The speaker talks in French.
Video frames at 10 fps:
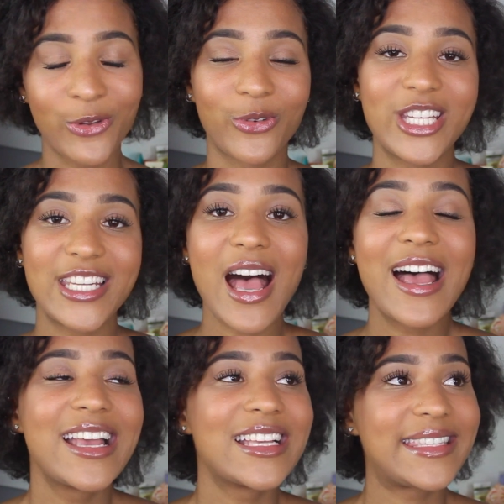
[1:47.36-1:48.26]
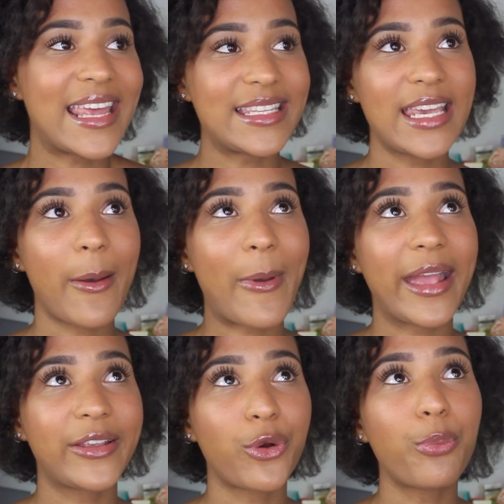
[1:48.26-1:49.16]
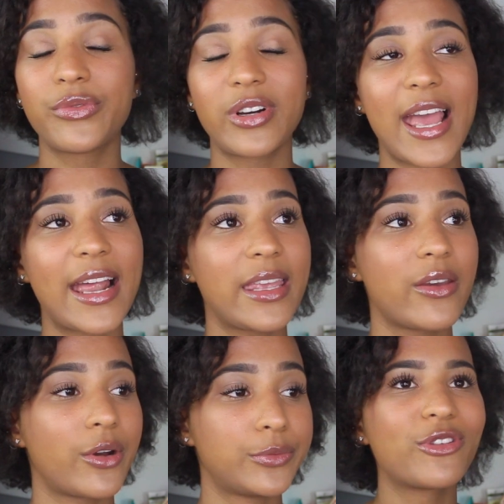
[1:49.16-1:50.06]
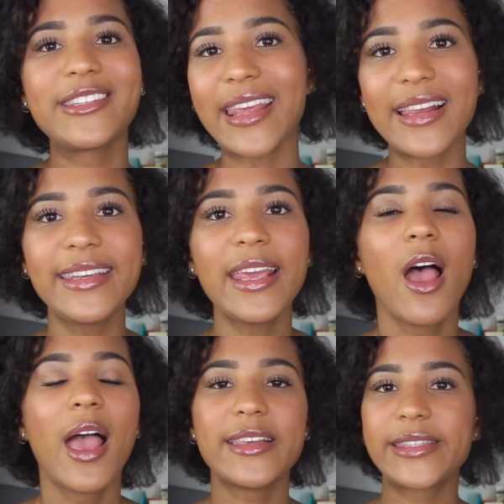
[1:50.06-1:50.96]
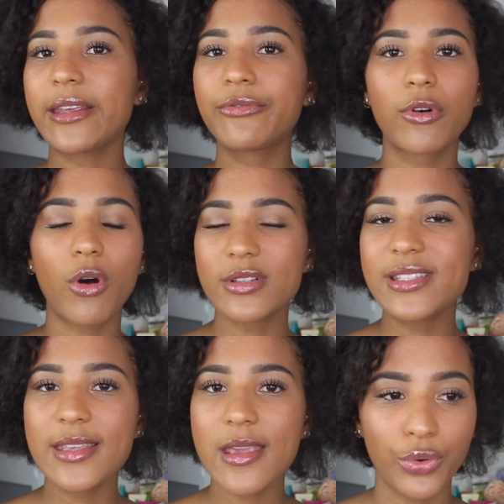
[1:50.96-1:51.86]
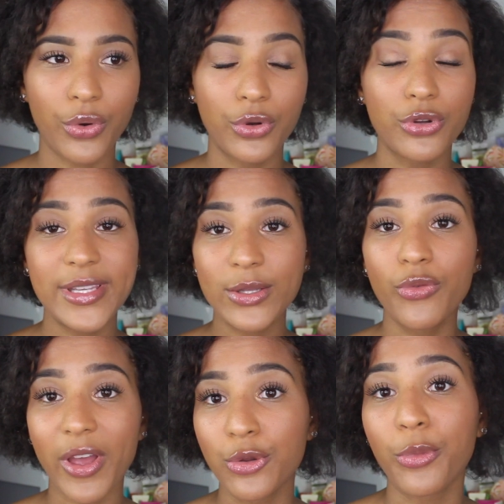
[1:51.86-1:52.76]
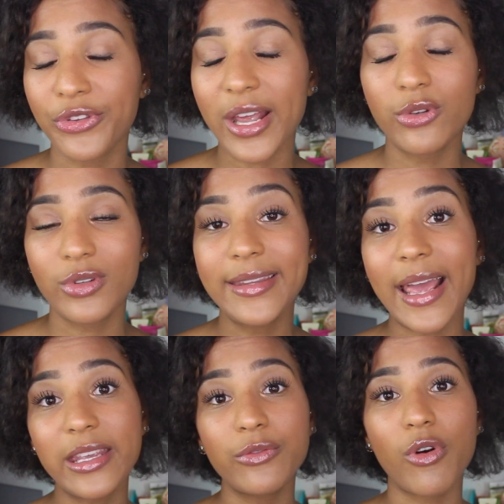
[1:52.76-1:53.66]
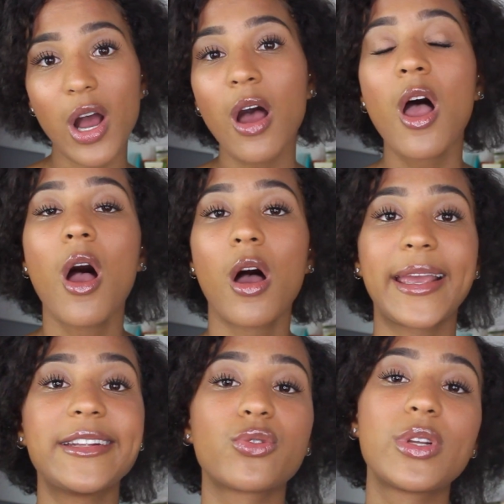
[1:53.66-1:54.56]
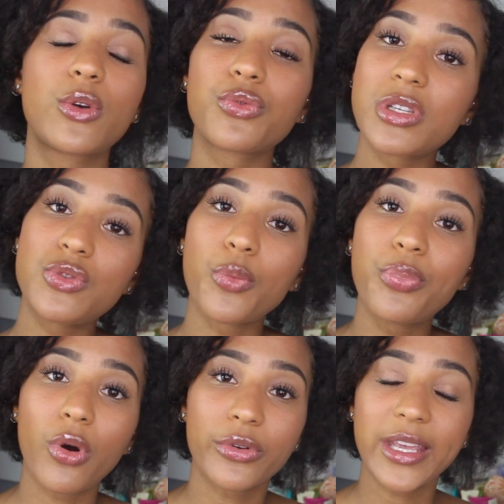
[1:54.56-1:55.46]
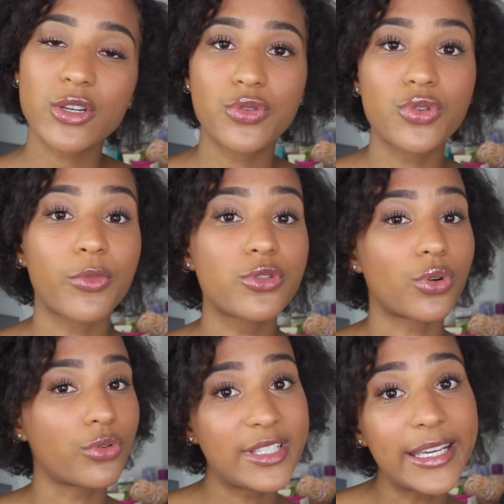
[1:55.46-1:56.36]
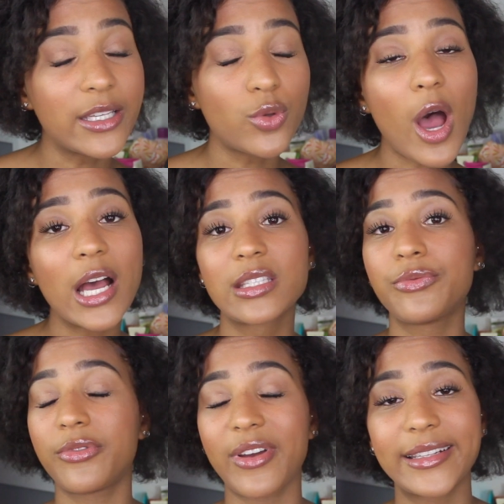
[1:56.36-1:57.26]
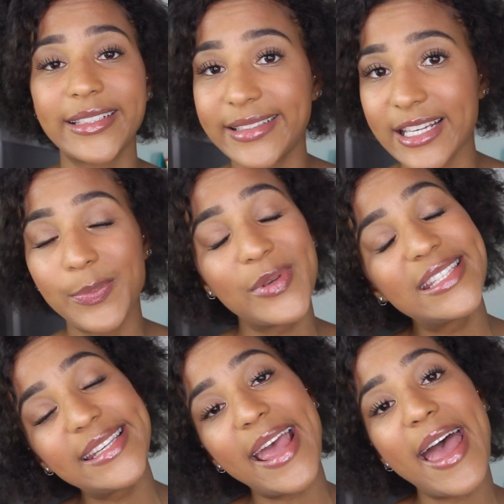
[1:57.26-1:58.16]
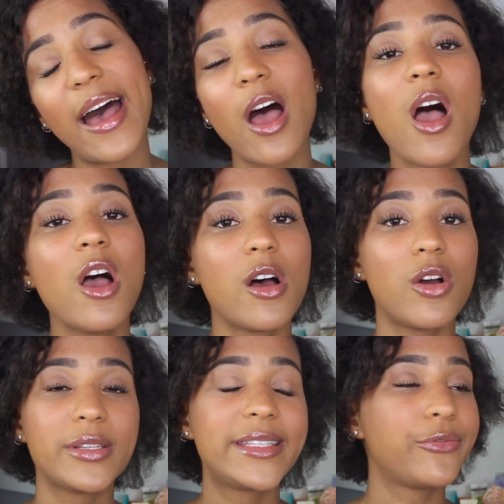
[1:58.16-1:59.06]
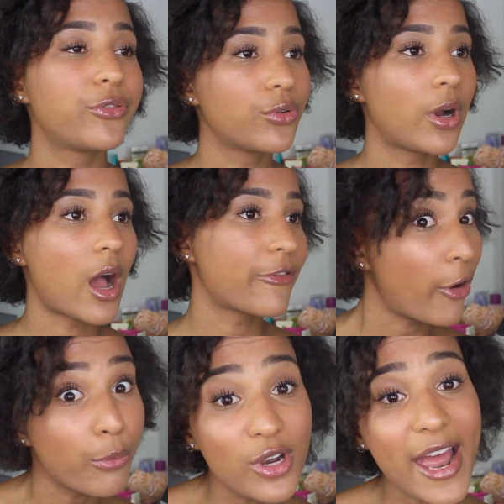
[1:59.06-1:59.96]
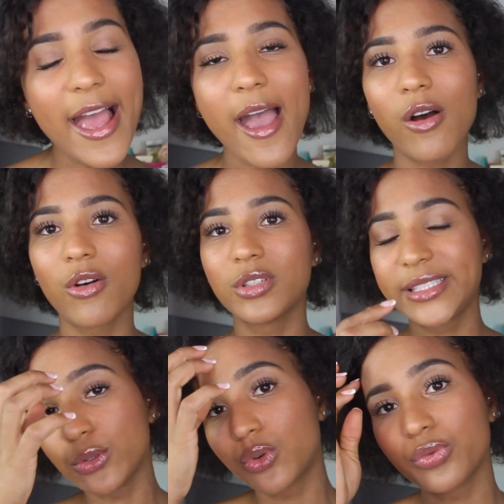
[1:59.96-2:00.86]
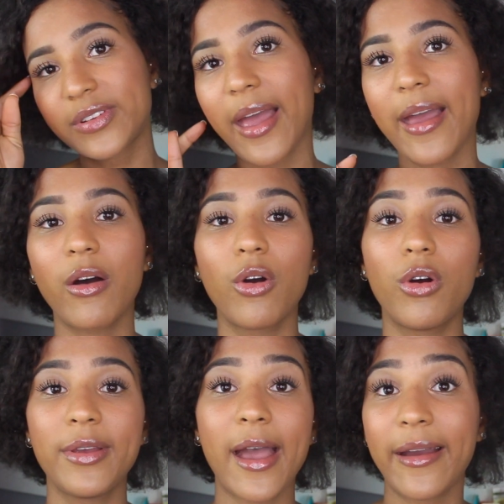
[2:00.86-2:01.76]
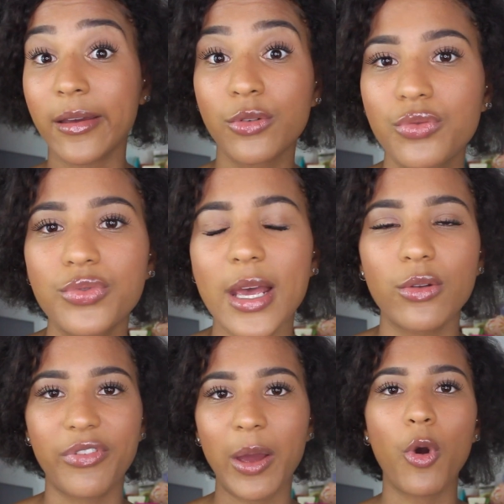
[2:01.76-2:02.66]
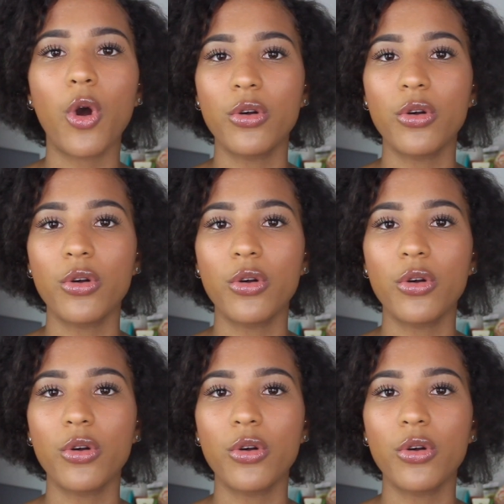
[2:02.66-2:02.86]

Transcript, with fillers: Donc déjà, c'est-à-dire par exemple, vous voulez aller euh, en Italie, essayez de vous renseigner sur euh, le site gouvernemental de l'Italie, voir quelles sont les conditions pour rentrer justement sur le territoire, s'il faut faire des tests PCR, euh, s'il faut un formulaire, si au contraire il n'y a rien de tout ça. Donc vraiment